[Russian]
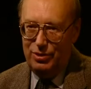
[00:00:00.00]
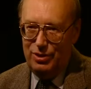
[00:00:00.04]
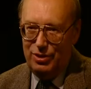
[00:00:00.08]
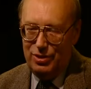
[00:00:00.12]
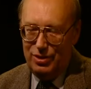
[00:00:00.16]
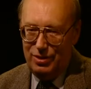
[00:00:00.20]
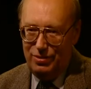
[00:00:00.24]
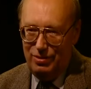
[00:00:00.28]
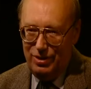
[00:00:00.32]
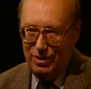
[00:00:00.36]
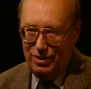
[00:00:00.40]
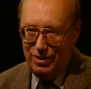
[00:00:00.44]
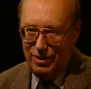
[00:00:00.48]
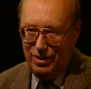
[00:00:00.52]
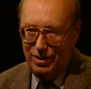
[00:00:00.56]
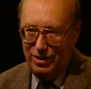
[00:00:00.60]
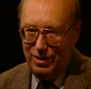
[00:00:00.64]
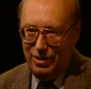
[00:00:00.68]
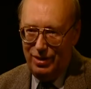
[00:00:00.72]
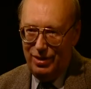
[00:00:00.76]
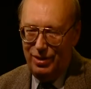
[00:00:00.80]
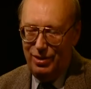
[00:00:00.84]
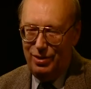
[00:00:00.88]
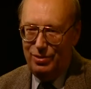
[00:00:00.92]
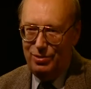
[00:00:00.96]

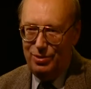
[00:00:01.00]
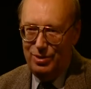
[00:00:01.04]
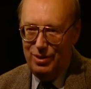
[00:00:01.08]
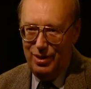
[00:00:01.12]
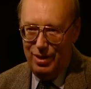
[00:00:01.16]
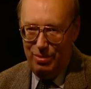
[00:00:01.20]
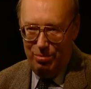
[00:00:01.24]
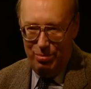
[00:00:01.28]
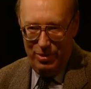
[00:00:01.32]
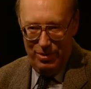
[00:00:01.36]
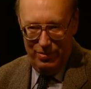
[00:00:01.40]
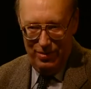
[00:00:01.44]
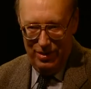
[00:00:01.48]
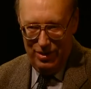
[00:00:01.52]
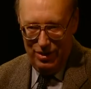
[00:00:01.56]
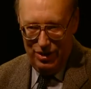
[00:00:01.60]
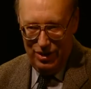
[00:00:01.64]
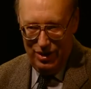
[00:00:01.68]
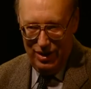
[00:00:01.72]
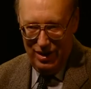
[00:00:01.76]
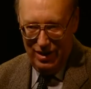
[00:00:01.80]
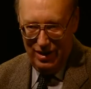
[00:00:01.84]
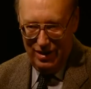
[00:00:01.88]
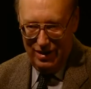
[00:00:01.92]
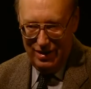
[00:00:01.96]
действительно люди
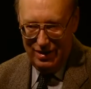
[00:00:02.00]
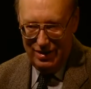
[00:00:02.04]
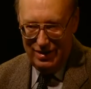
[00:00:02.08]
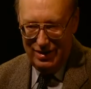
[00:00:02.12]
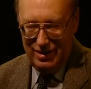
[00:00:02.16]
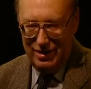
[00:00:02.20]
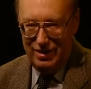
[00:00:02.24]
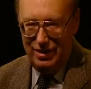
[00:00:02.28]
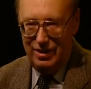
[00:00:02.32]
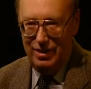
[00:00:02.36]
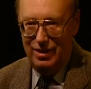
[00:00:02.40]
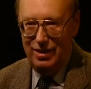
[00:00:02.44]
оповещались,